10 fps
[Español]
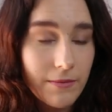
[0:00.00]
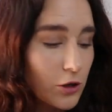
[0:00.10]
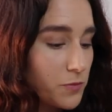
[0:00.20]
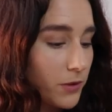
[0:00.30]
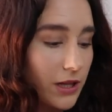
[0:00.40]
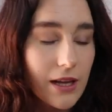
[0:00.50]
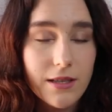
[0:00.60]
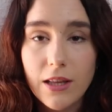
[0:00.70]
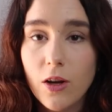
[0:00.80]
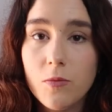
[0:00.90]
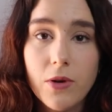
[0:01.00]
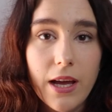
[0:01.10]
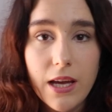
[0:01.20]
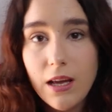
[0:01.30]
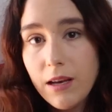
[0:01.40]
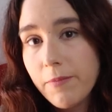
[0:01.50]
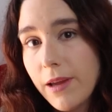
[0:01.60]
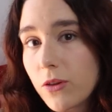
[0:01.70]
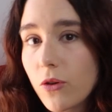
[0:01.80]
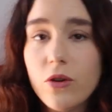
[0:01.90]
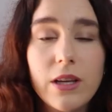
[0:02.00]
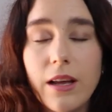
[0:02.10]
los potingues que tengo por ahí, limpiar todo,